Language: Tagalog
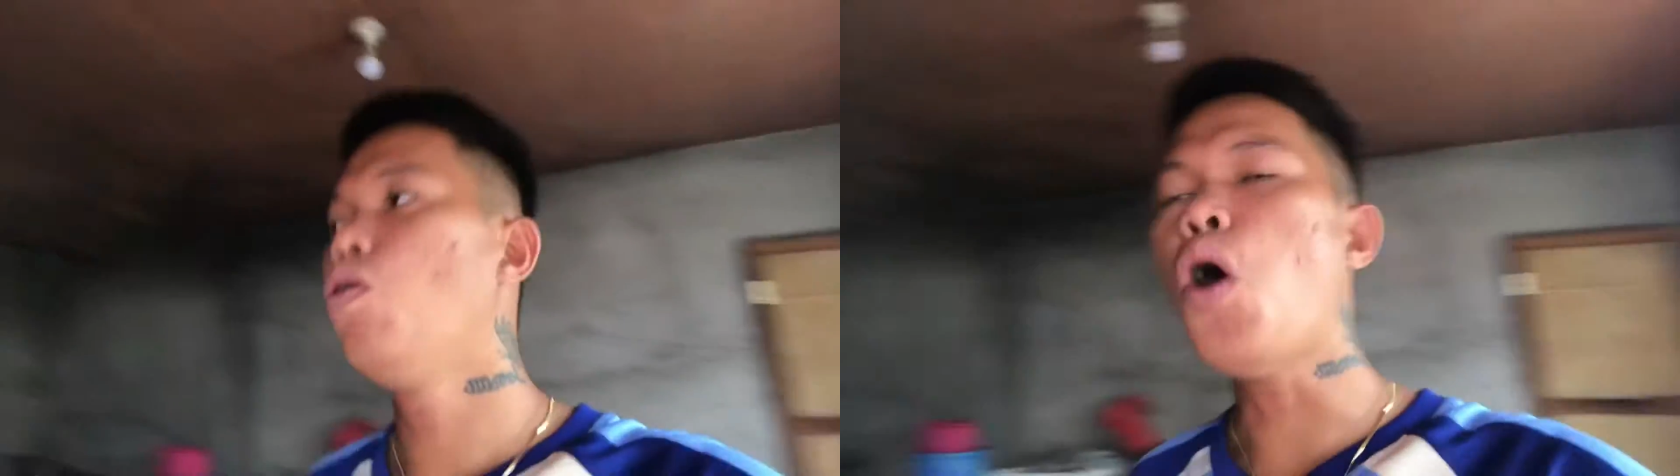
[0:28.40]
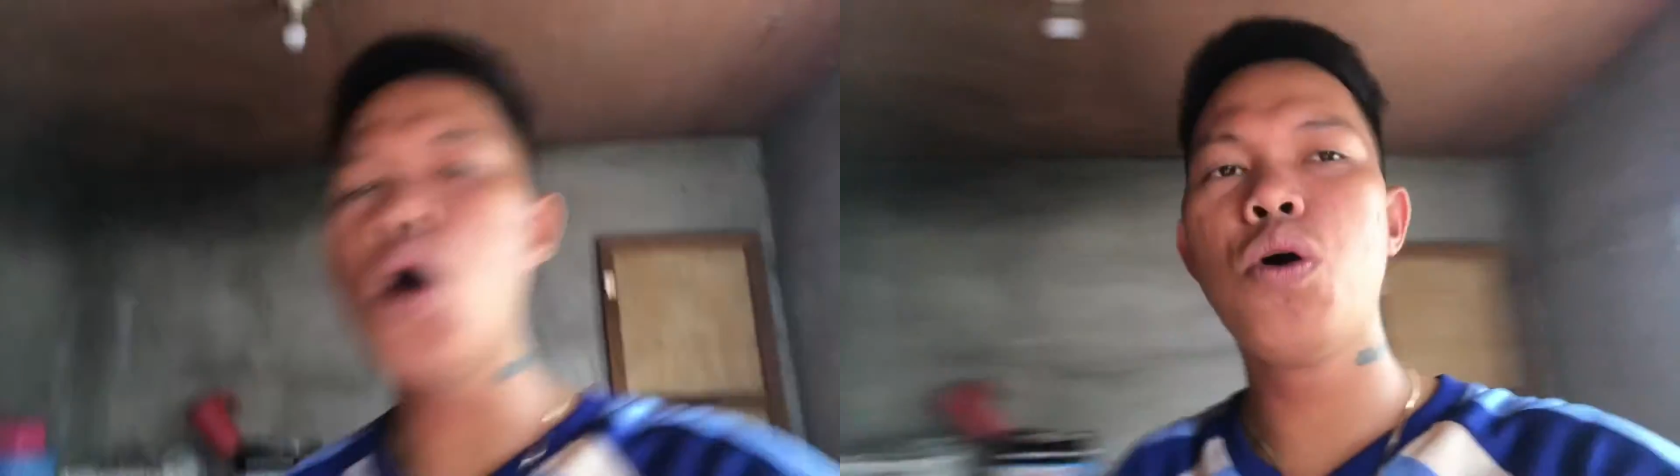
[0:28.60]

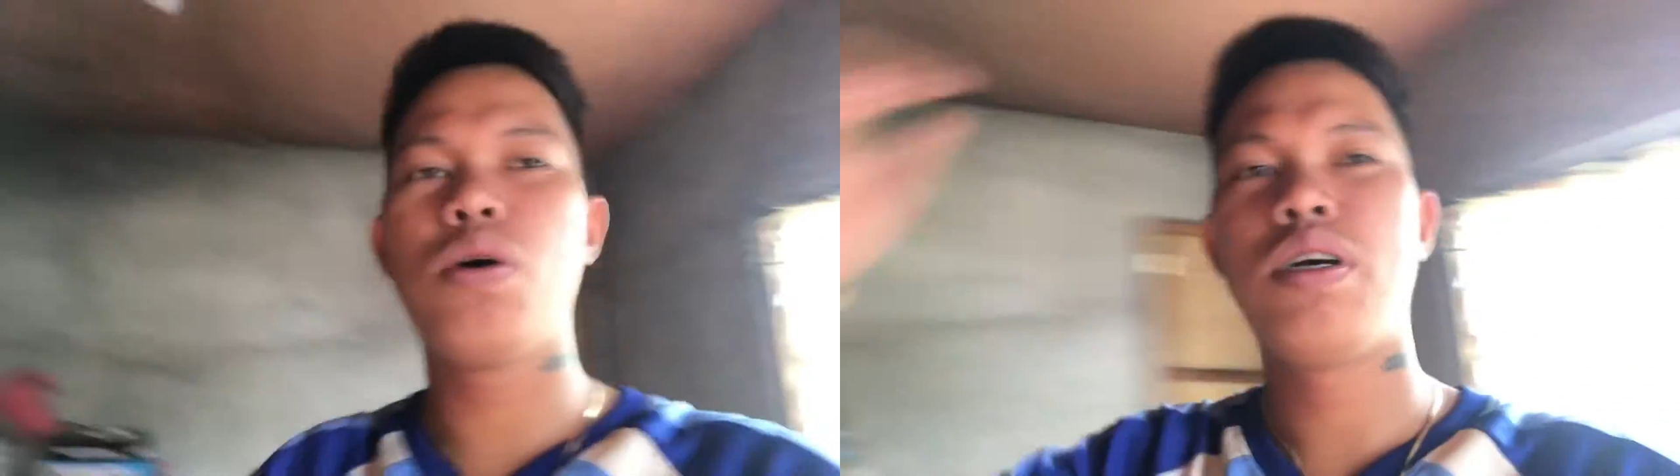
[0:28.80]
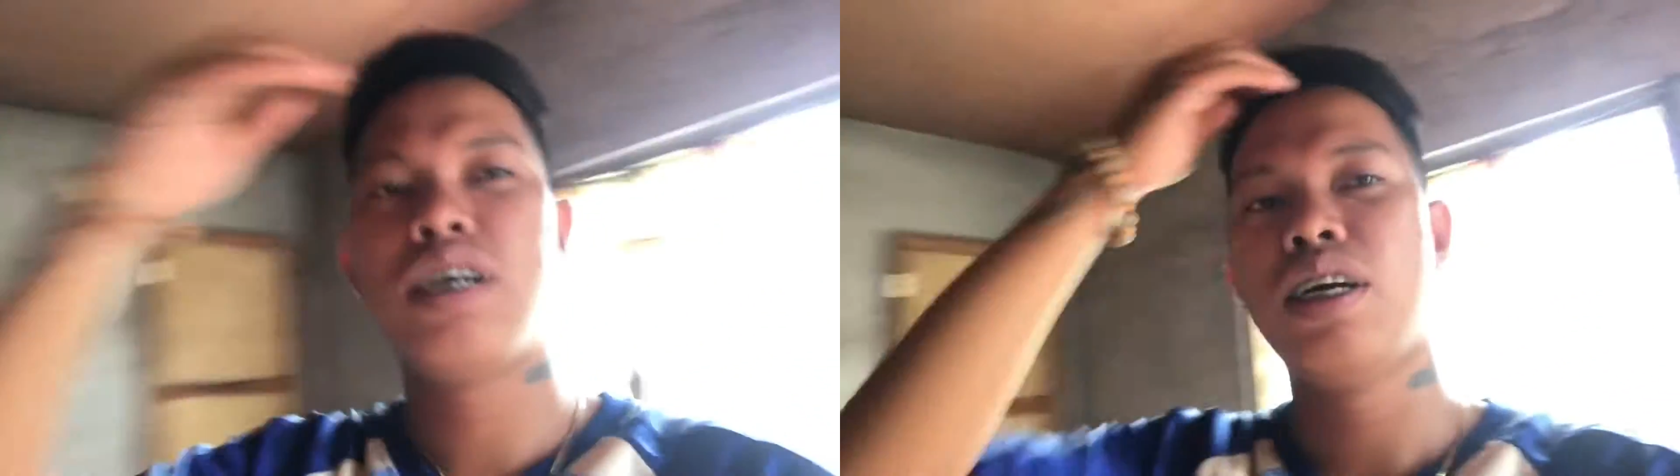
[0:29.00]
Woo!
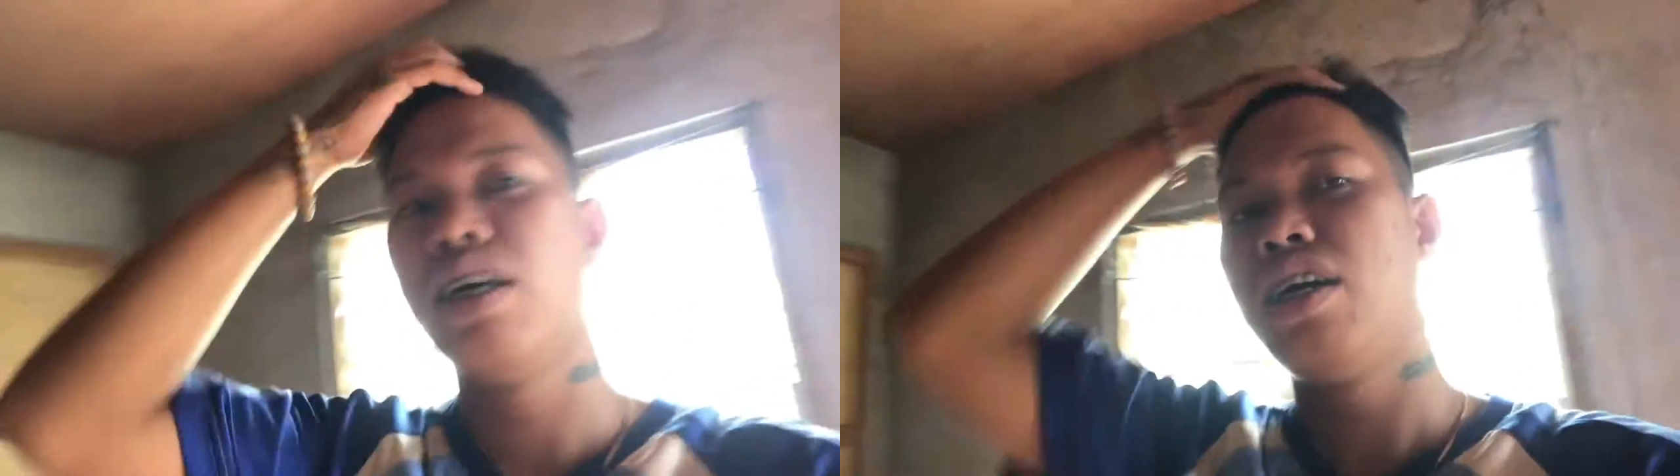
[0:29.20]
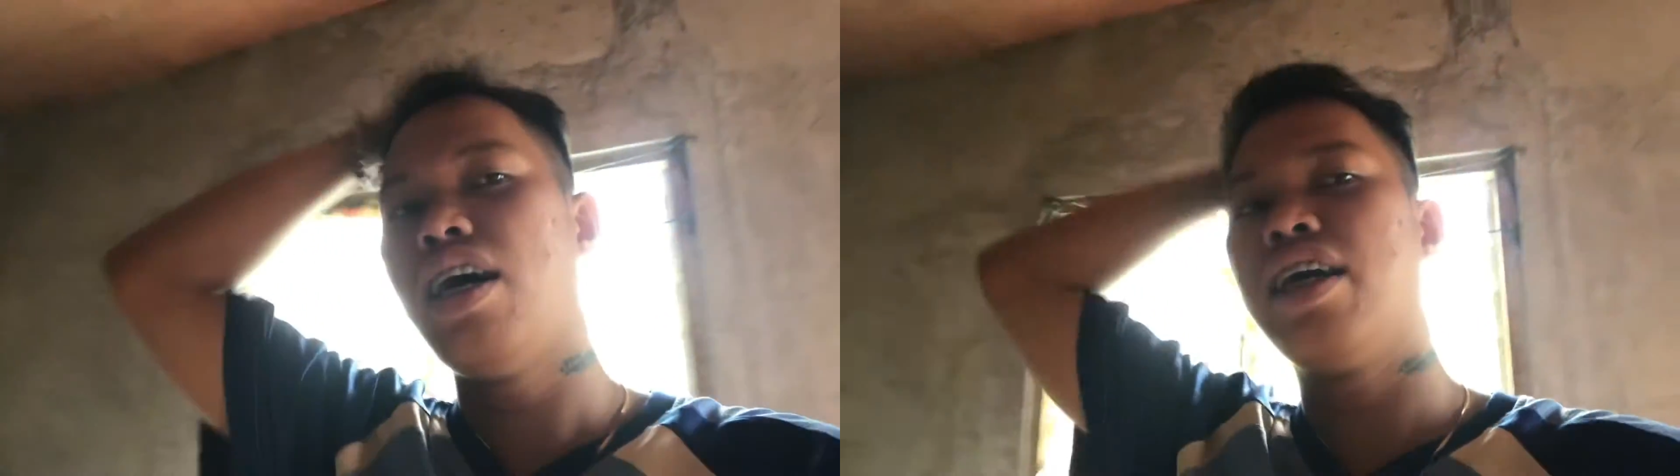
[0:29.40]

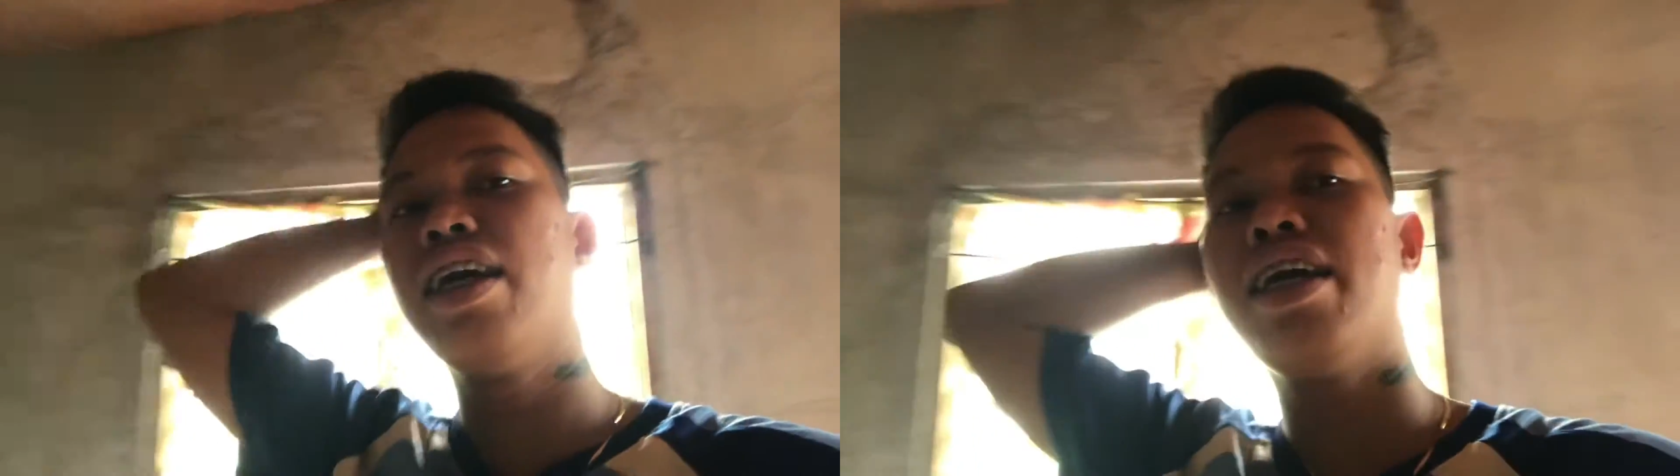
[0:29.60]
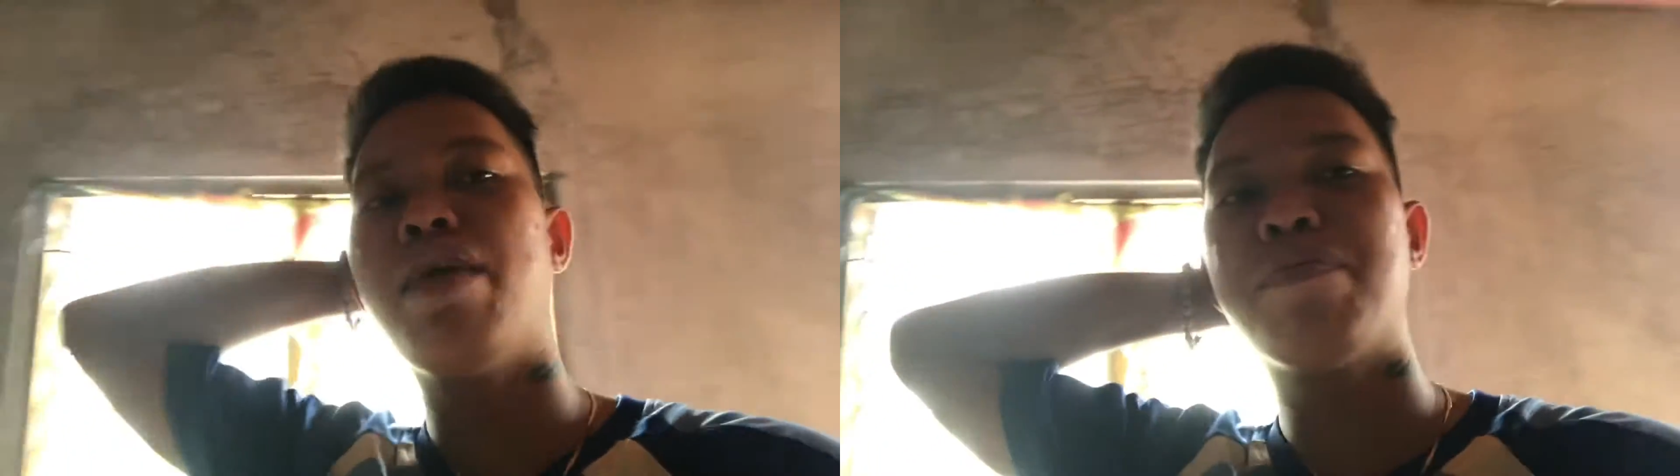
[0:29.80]

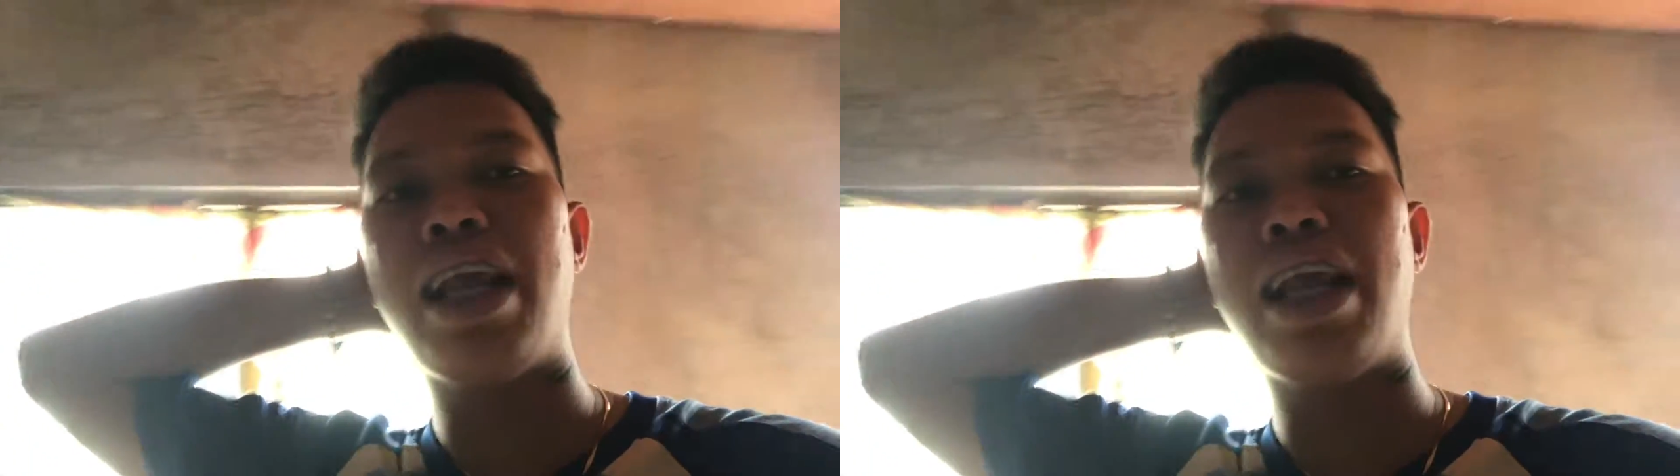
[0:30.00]
Hirap